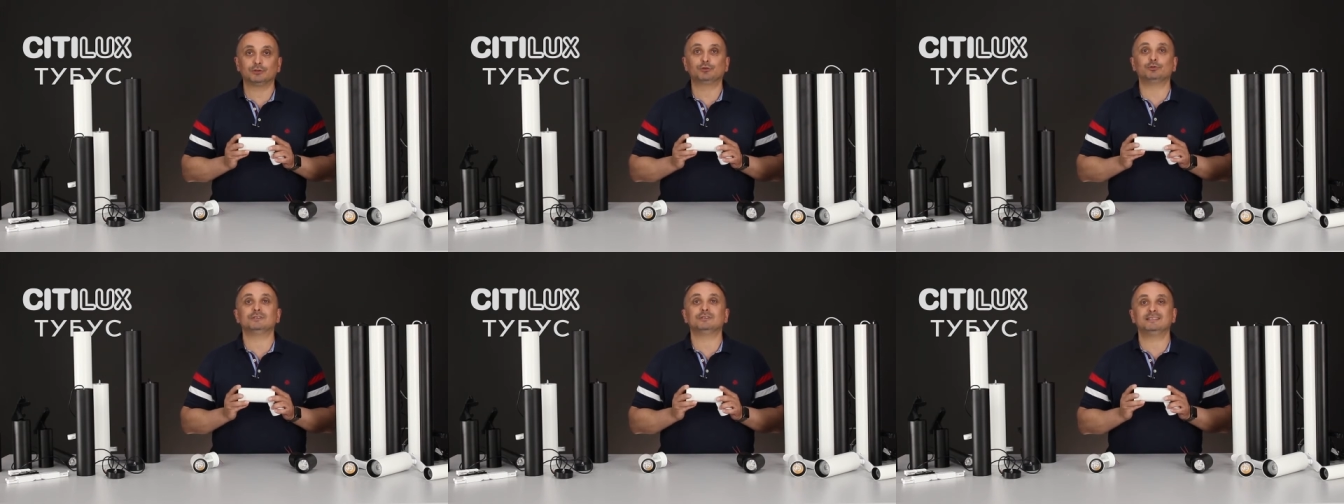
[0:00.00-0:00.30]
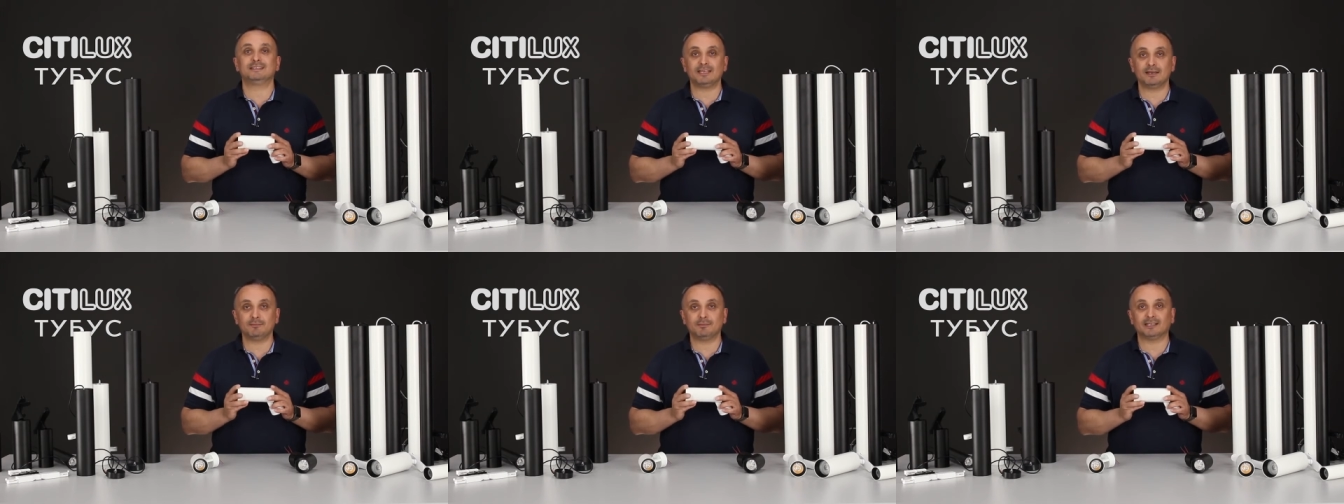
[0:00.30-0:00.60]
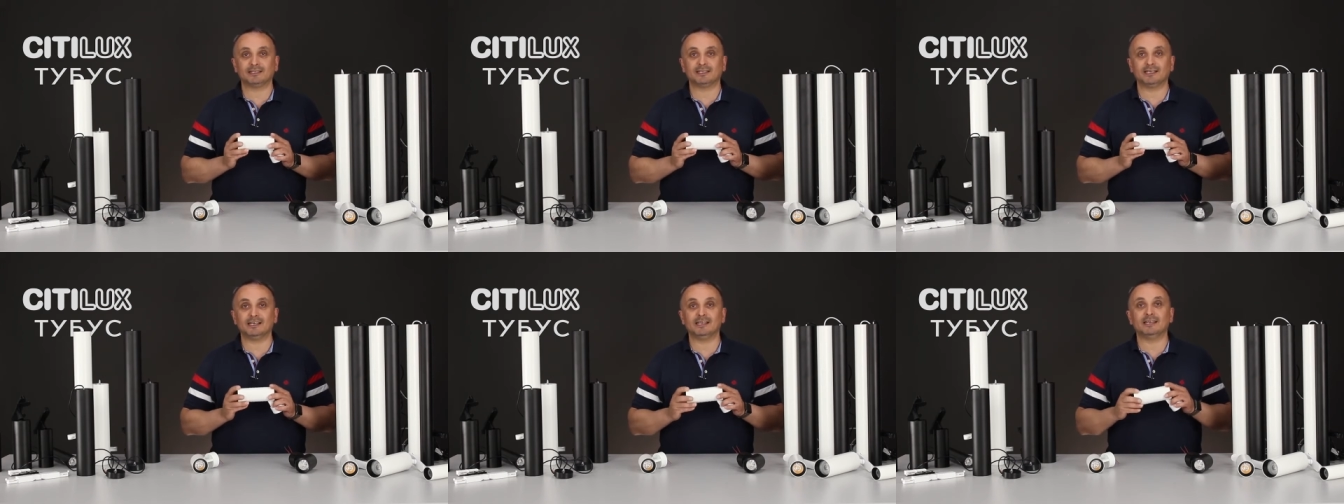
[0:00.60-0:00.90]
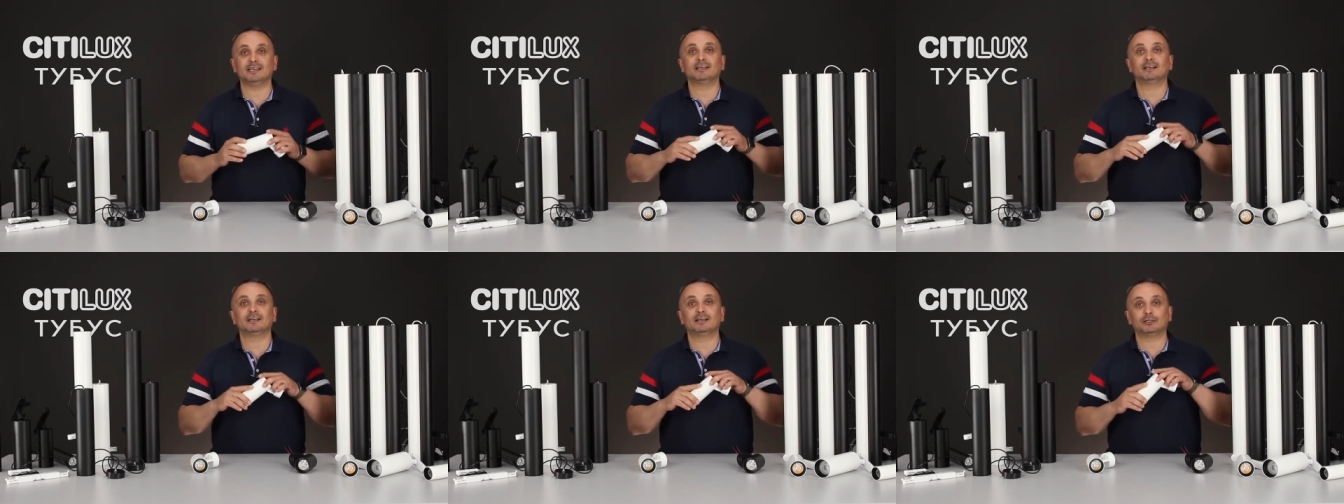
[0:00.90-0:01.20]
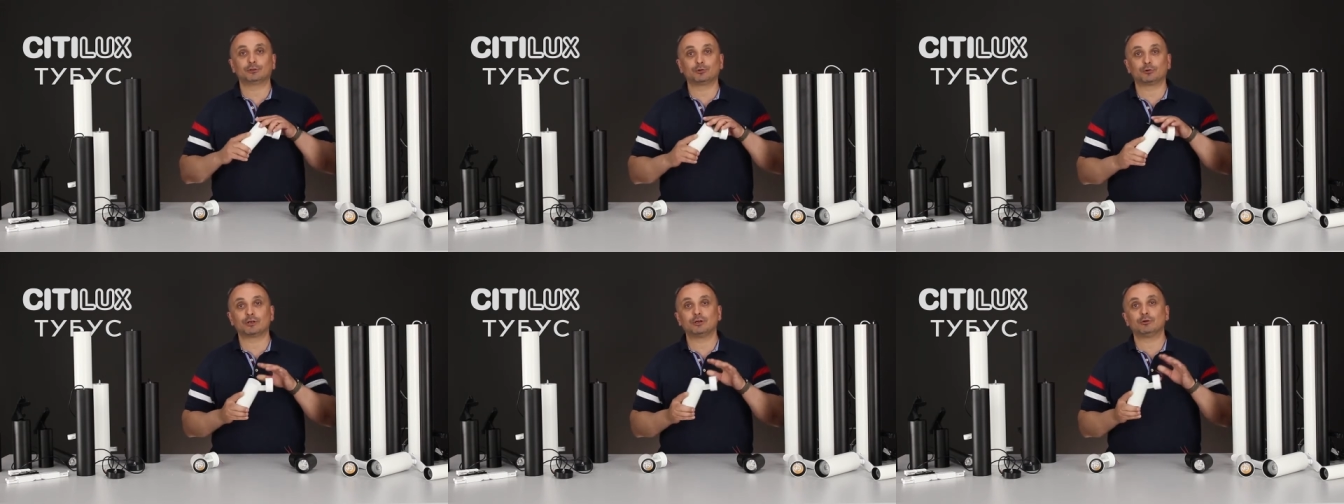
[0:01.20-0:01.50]
то есть те модели,
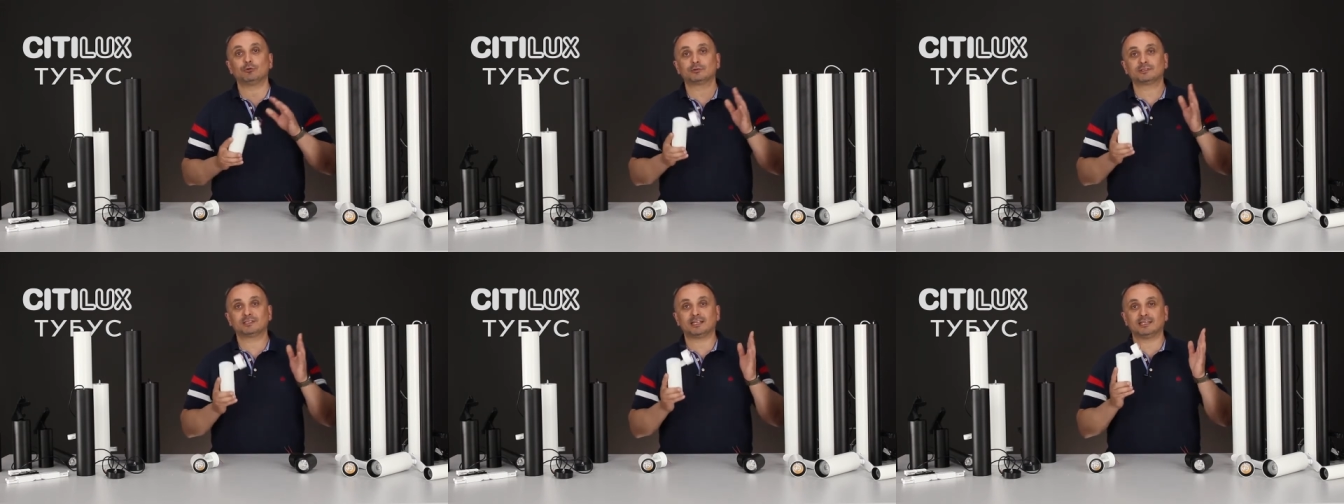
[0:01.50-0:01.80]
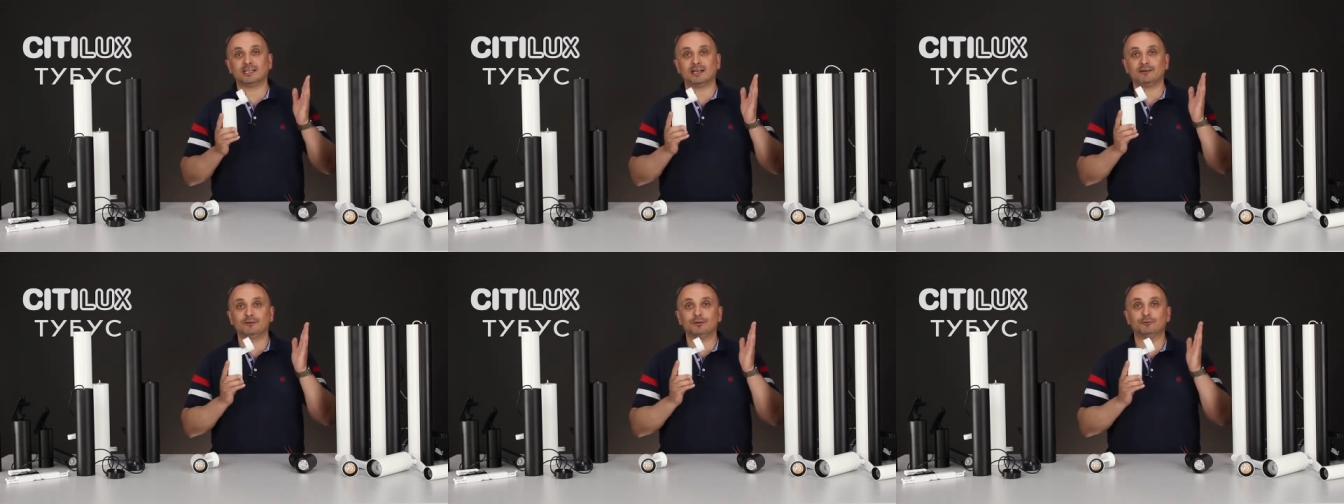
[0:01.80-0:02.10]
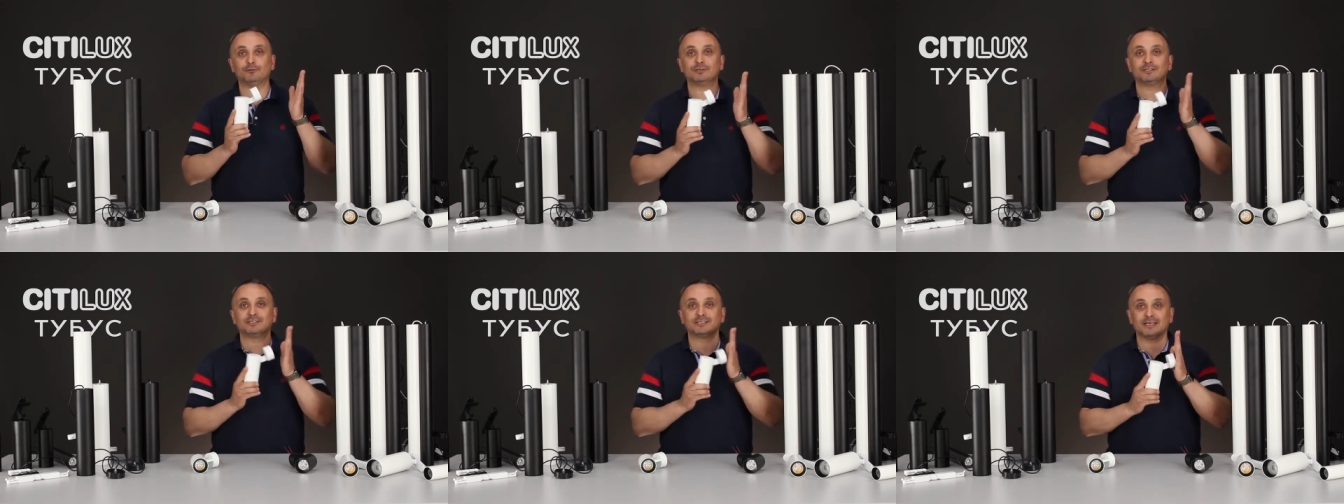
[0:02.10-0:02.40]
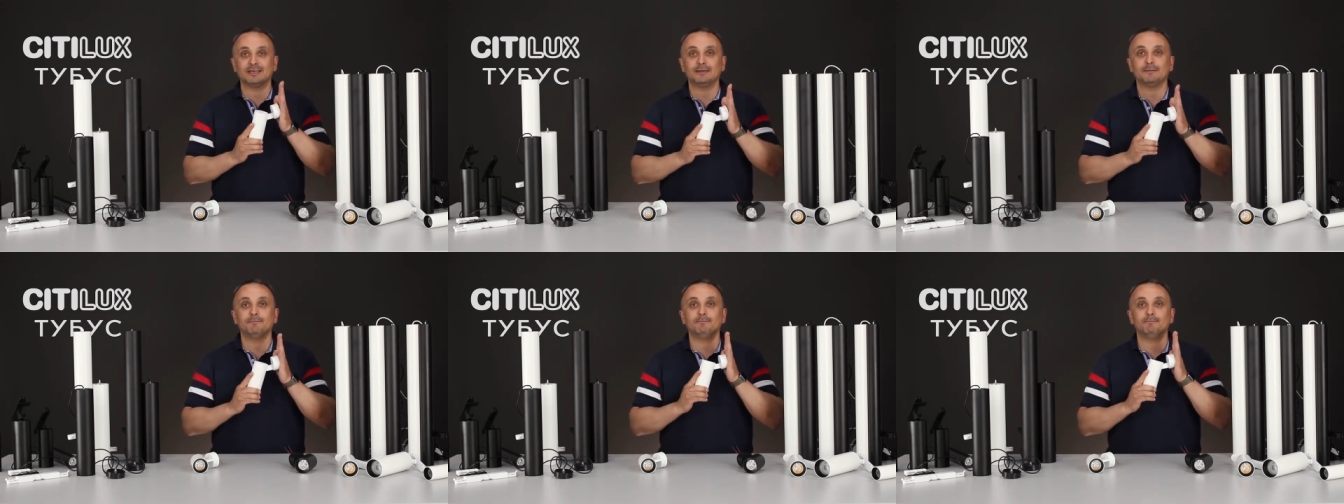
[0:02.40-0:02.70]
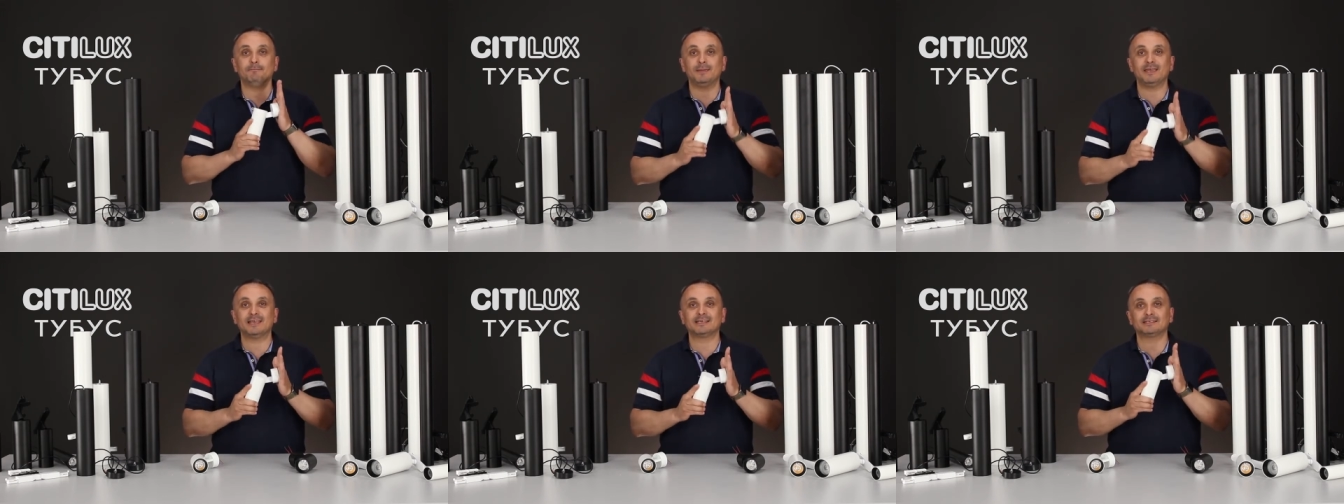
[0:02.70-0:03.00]
которые устанавливаются
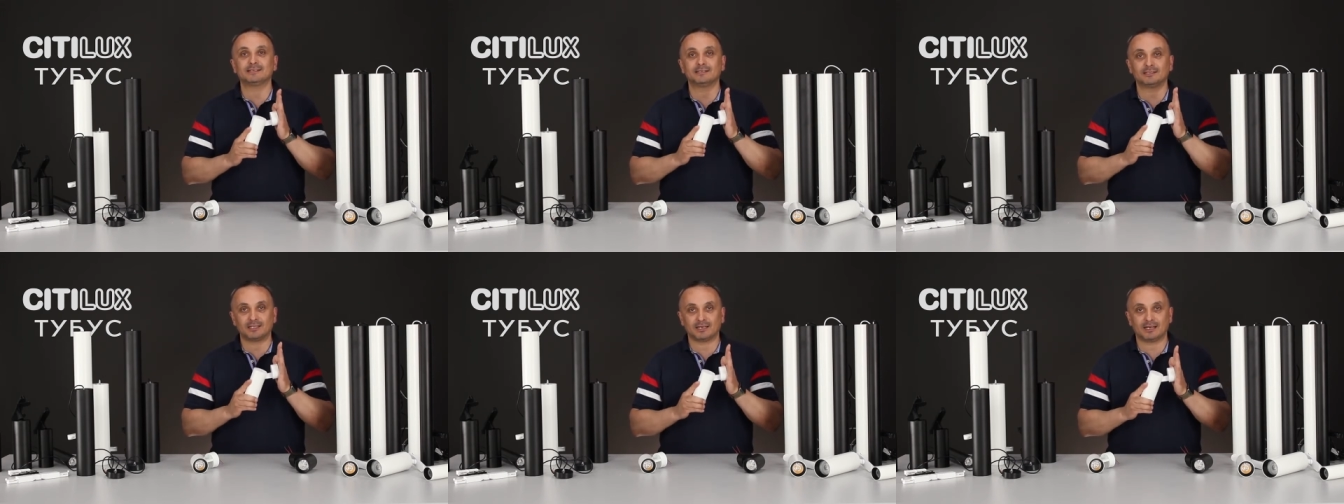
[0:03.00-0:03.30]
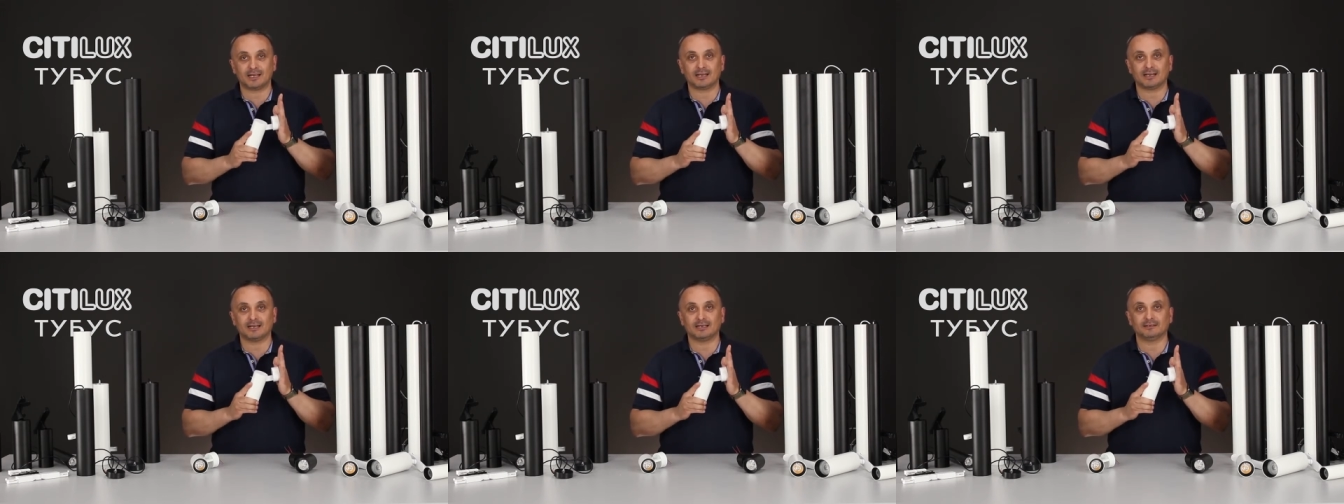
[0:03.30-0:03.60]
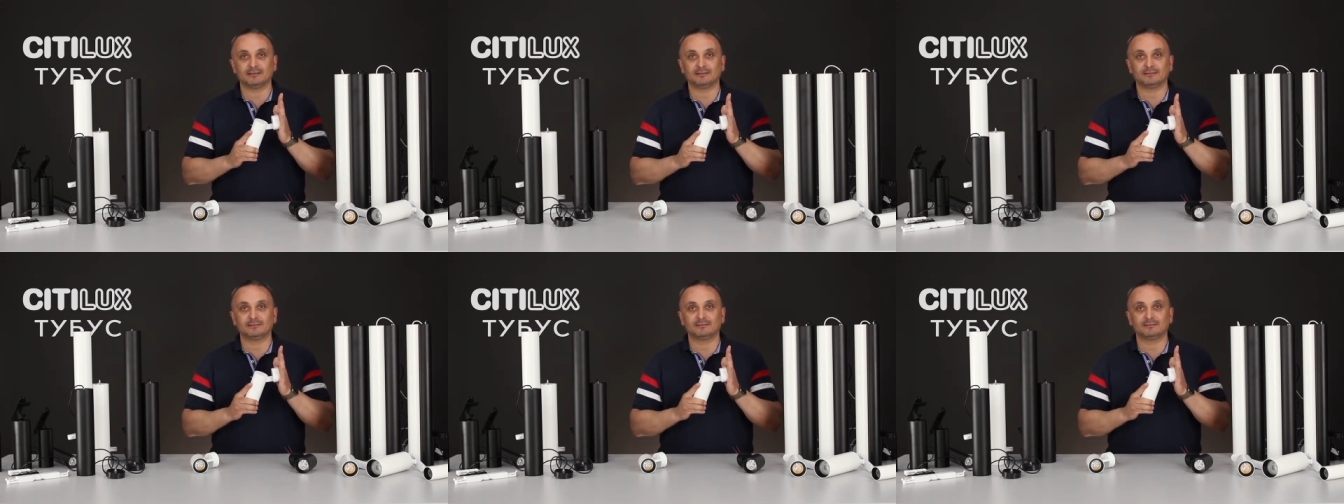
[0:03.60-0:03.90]
без трека.